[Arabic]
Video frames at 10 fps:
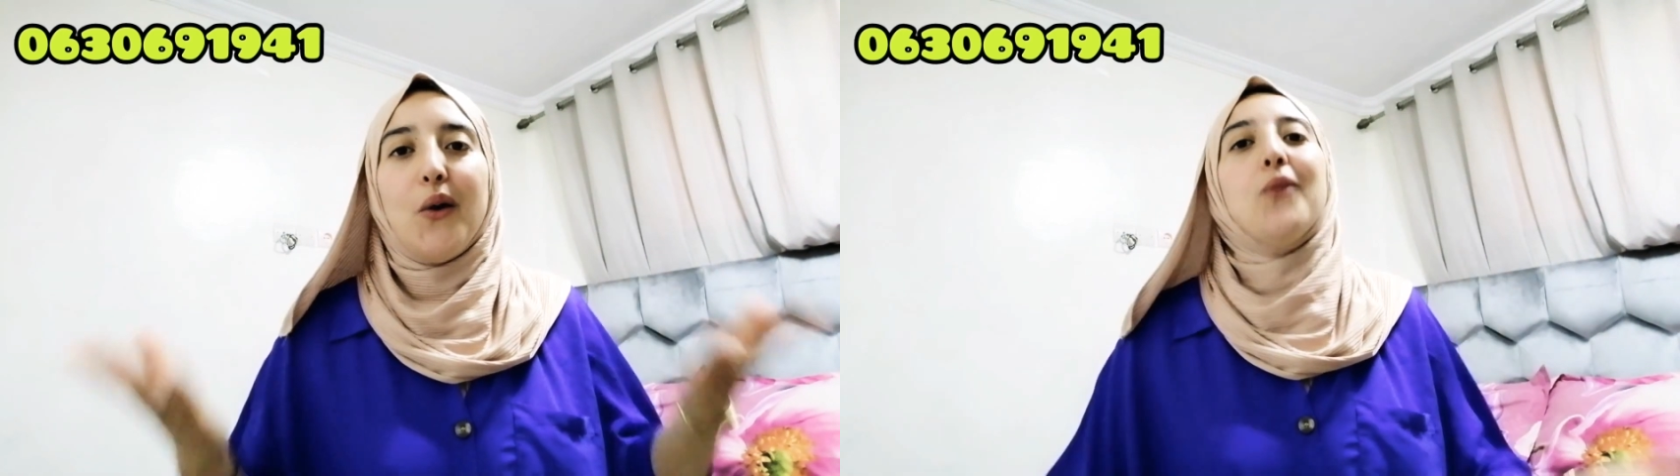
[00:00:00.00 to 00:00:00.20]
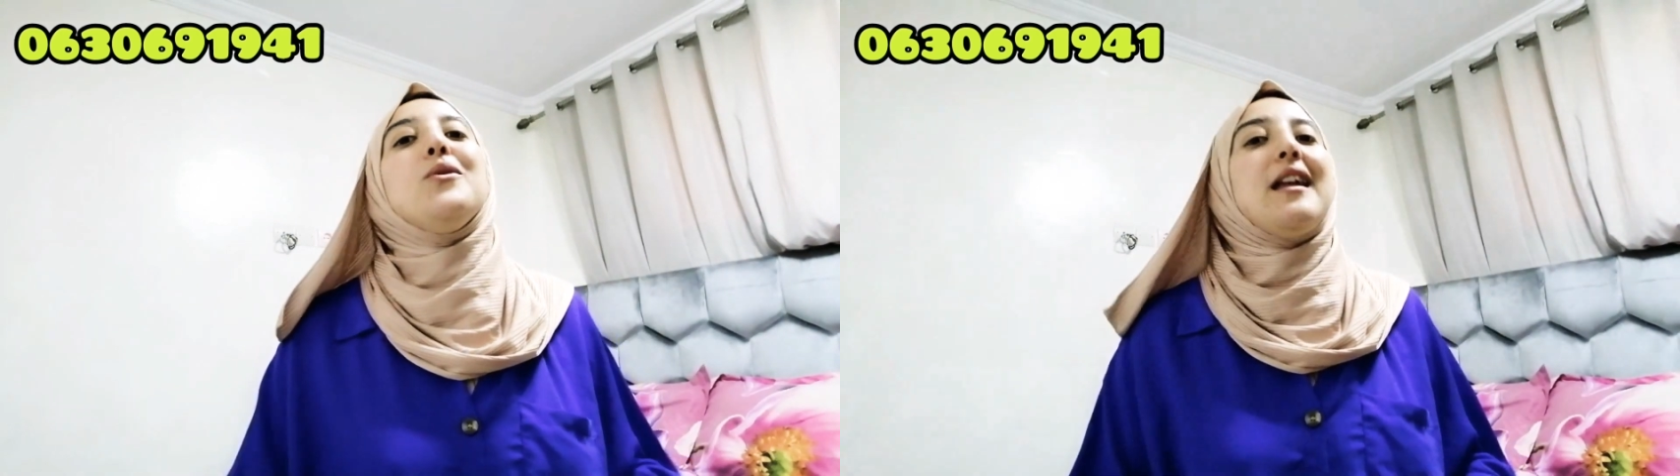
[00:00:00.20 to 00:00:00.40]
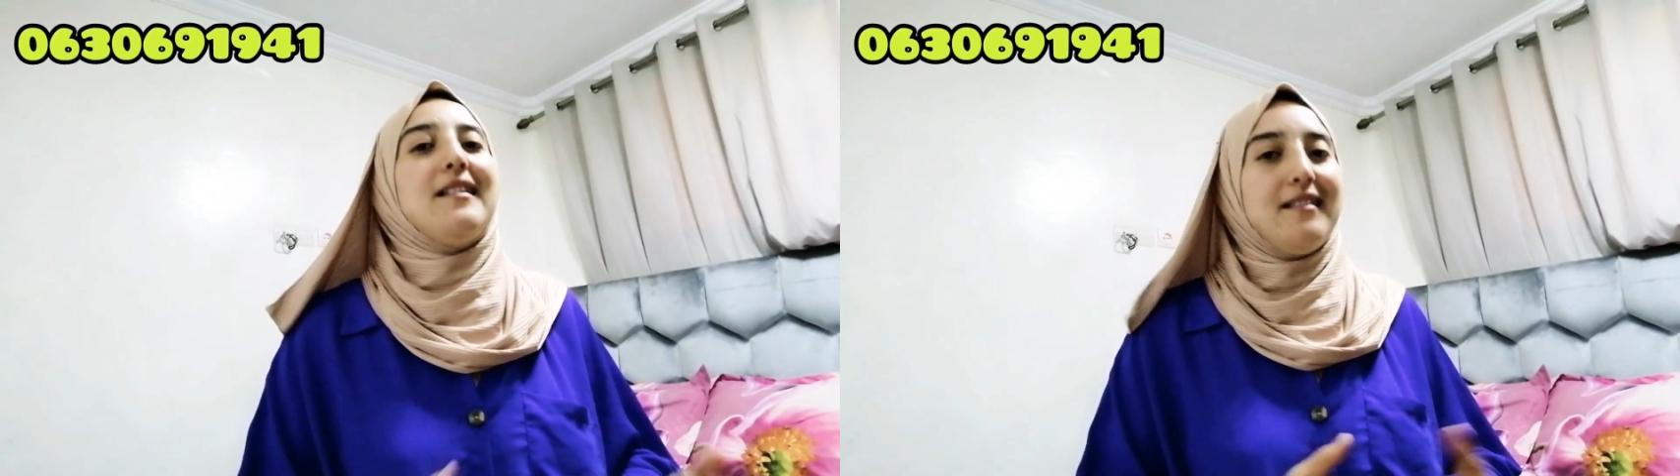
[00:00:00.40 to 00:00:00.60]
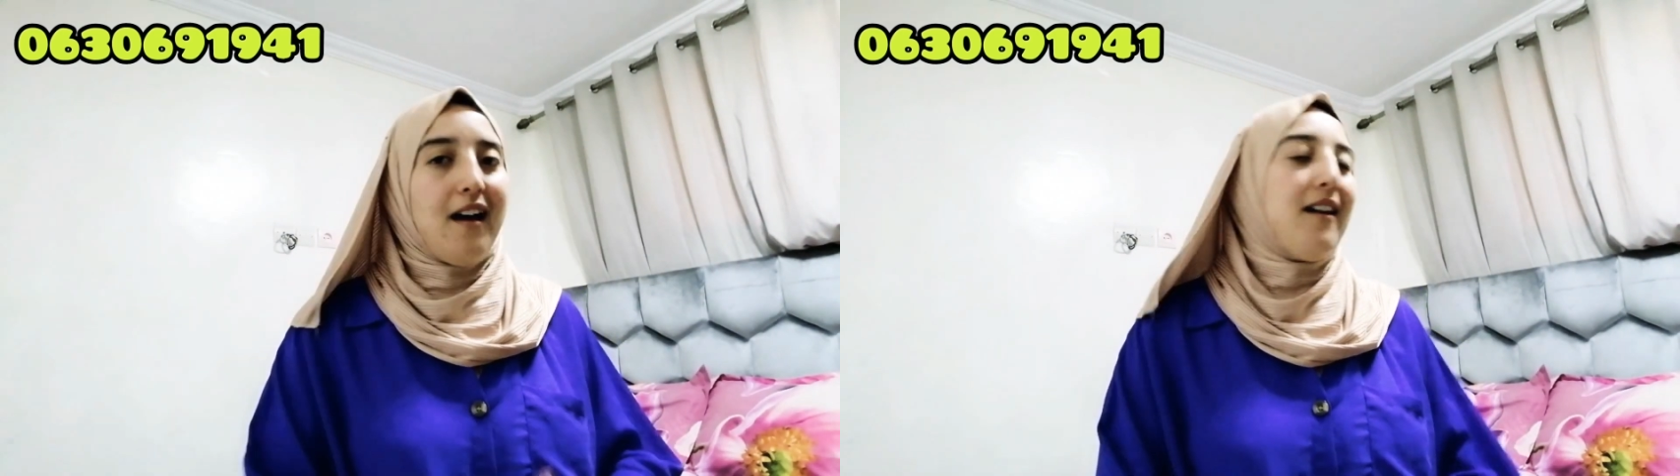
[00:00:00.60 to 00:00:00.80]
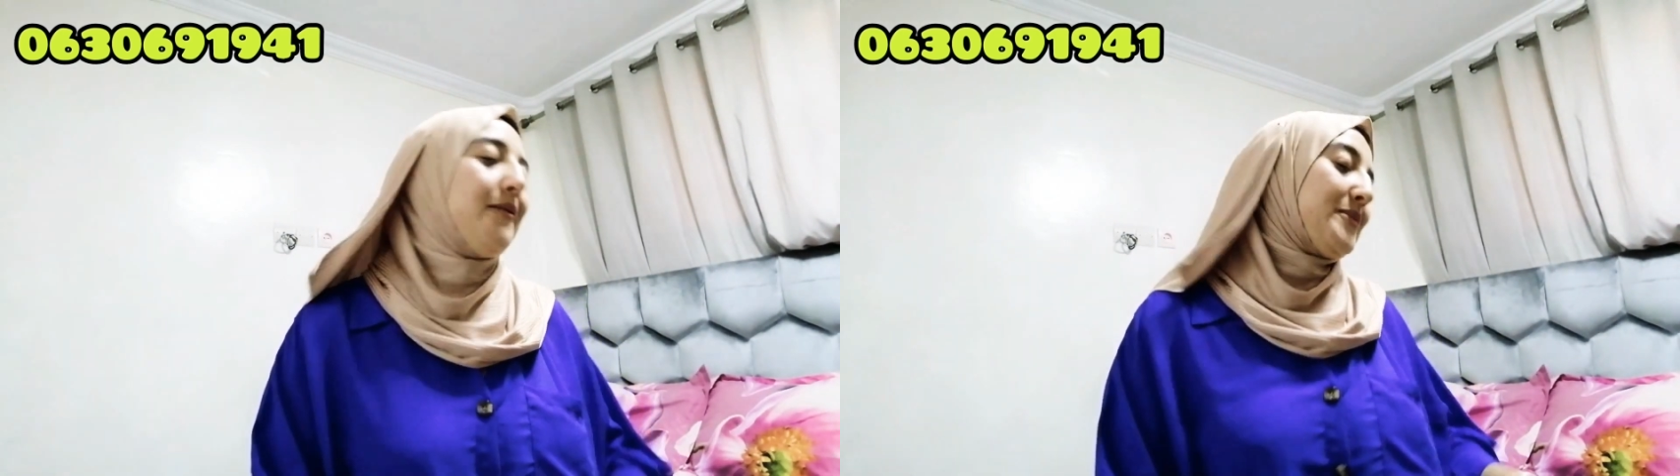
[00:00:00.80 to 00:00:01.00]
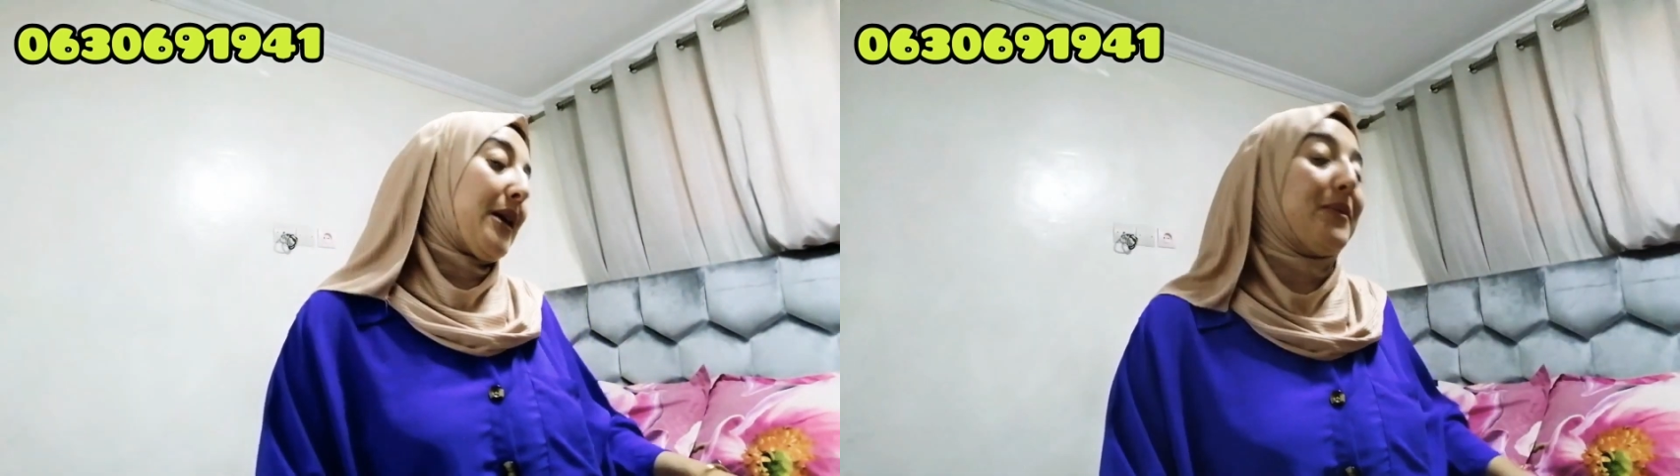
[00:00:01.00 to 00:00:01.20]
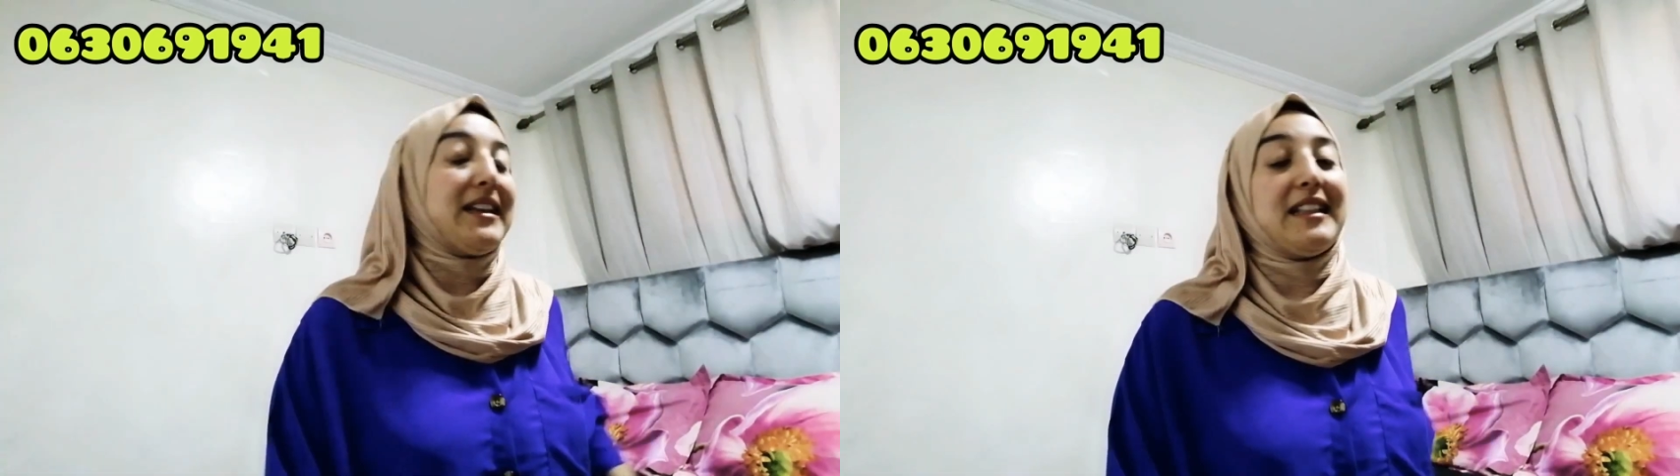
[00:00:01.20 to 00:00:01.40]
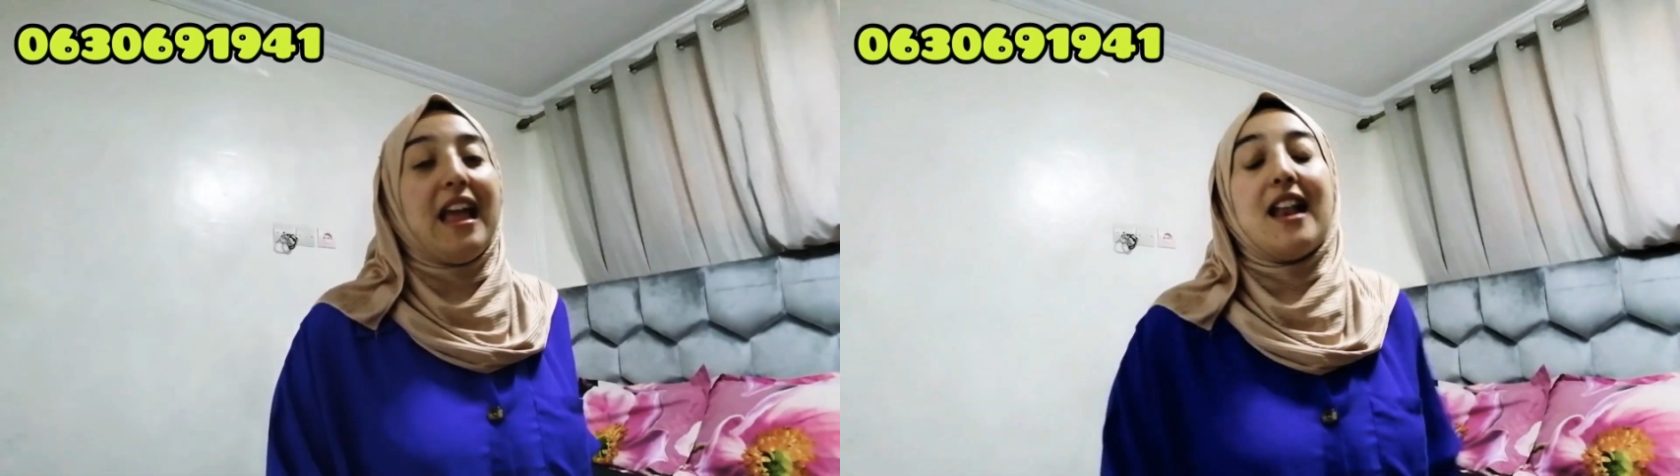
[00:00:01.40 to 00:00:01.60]
او ولا لا
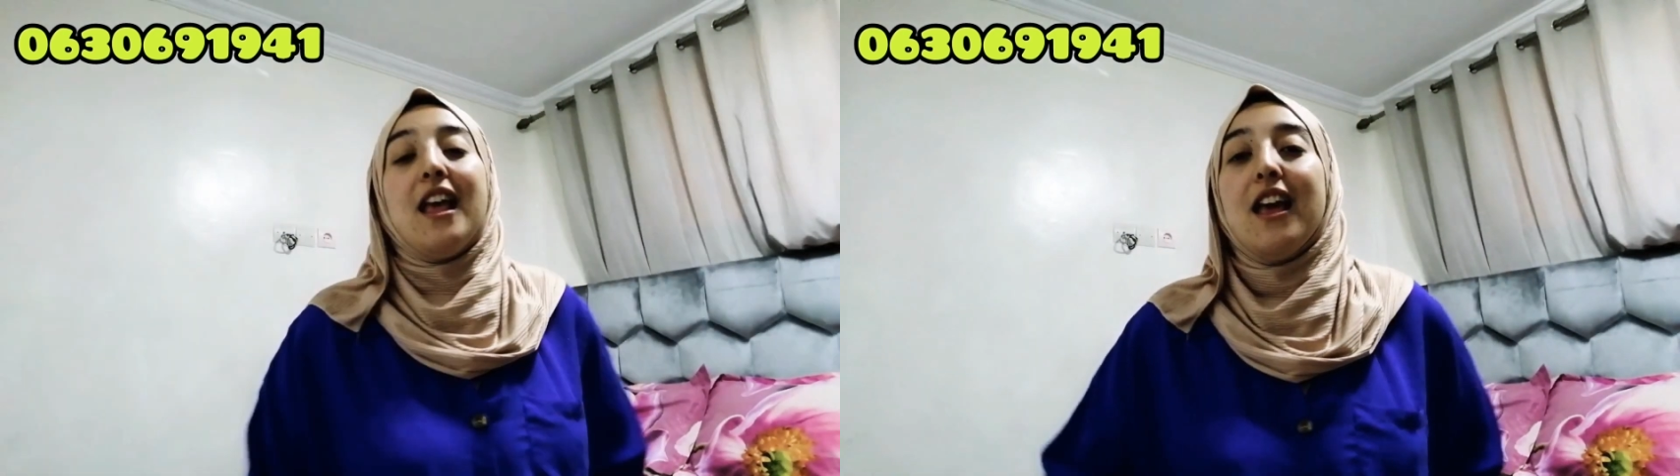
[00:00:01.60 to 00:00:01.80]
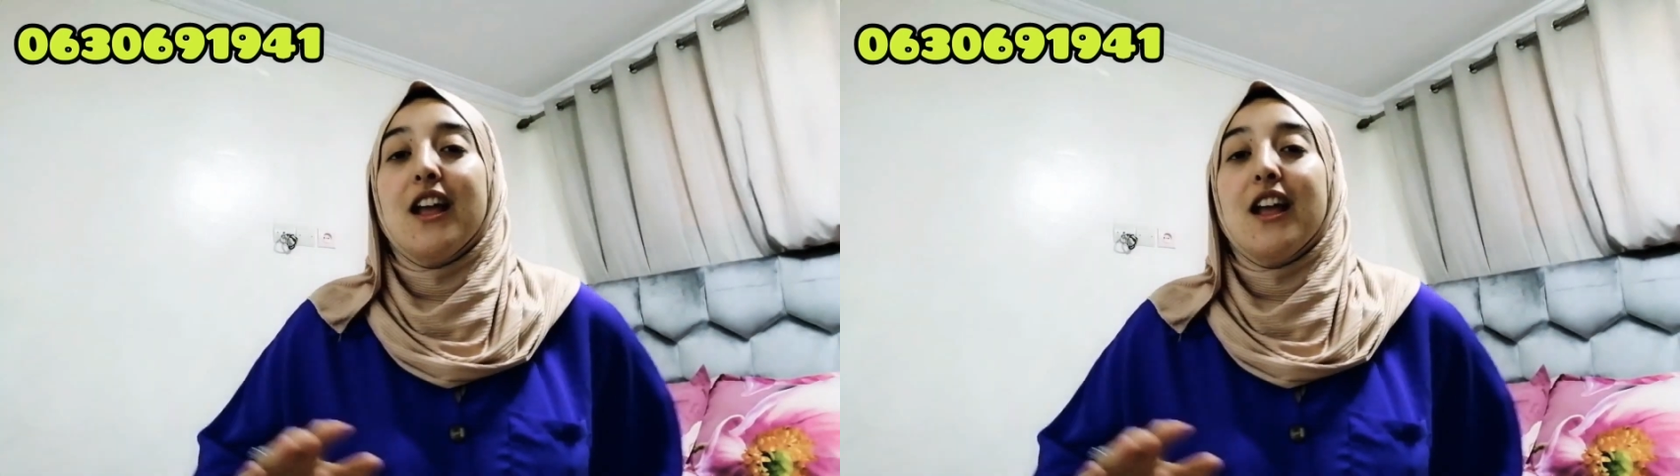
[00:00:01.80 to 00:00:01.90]
بطبيعه الحال